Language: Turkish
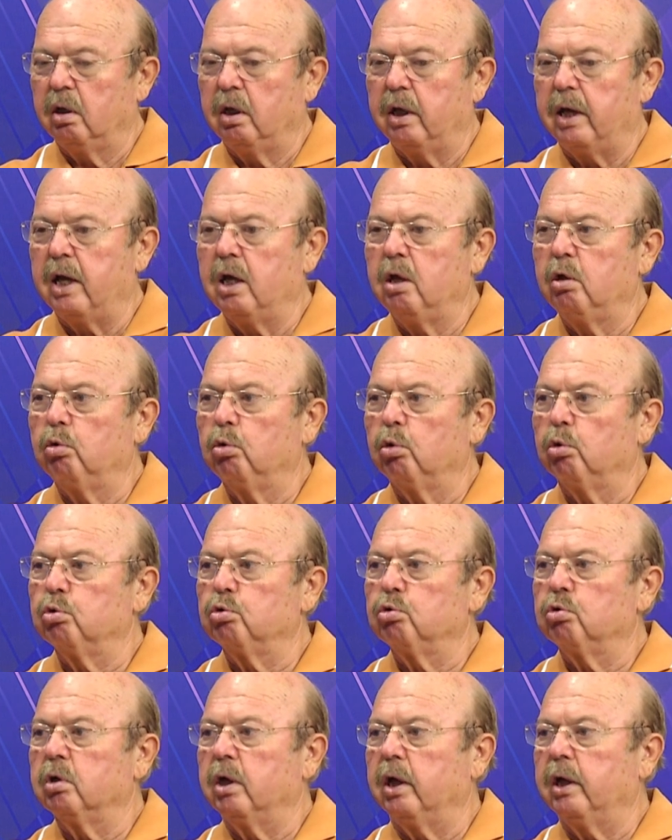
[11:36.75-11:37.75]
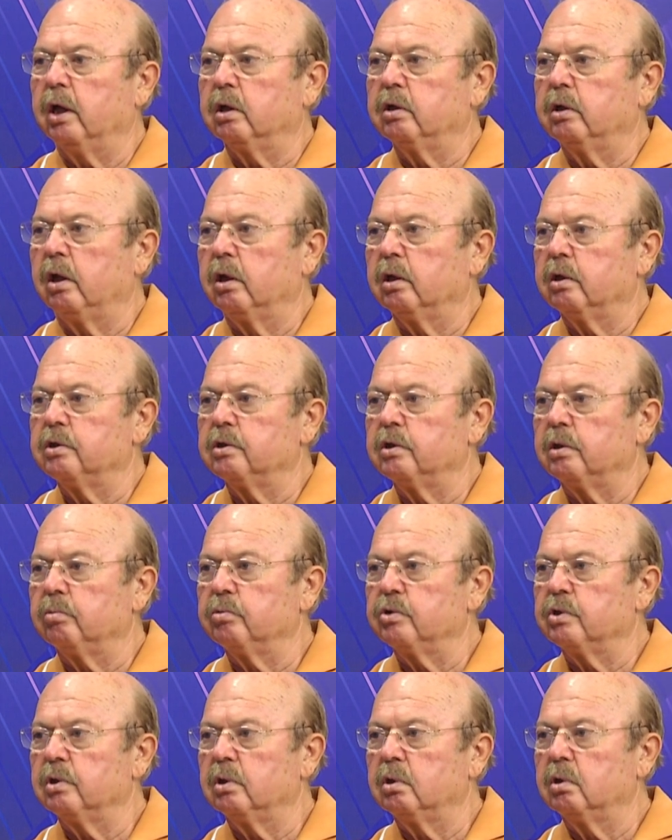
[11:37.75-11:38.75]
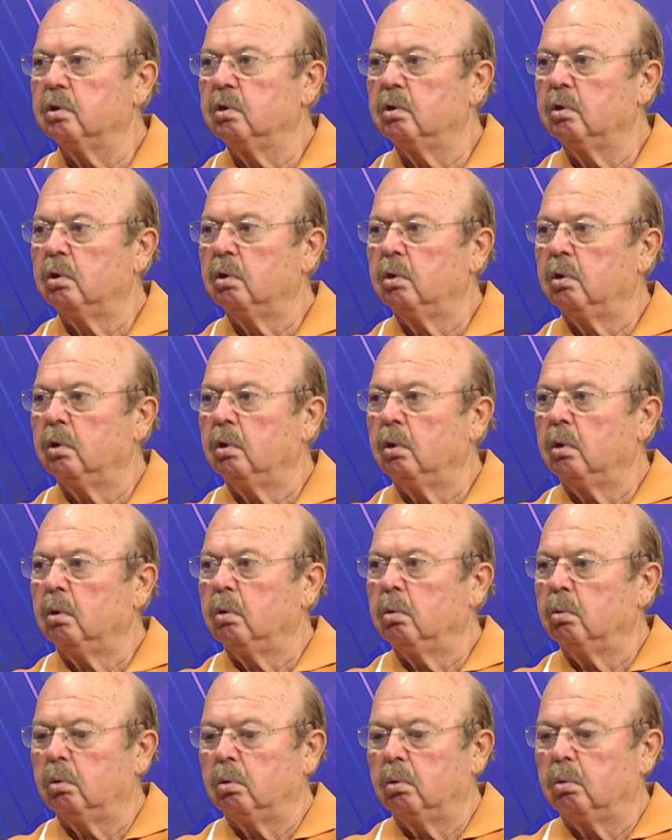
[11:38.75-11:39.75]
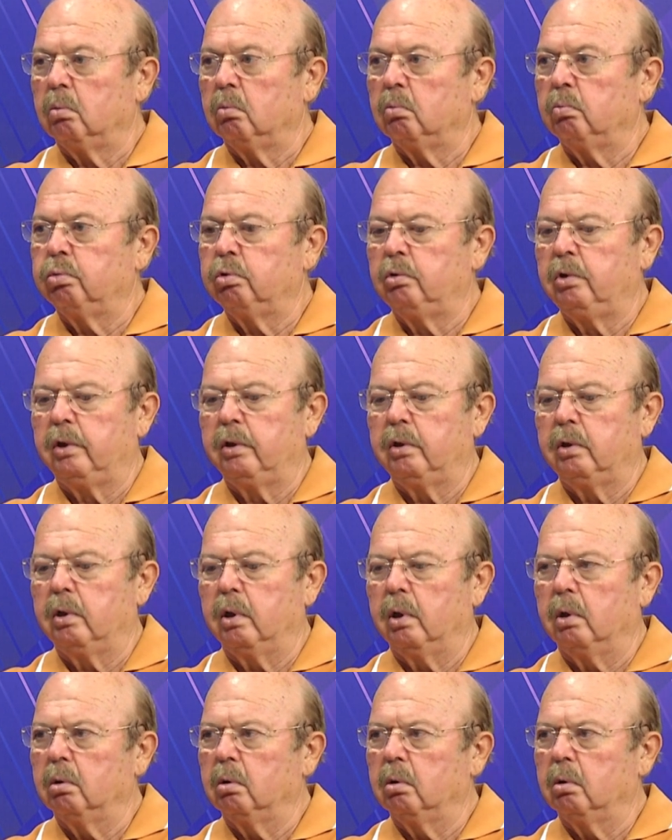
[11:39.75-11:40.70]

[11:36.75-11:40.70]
59'unu ayakta alkışlamışlar. Bu nedir ya?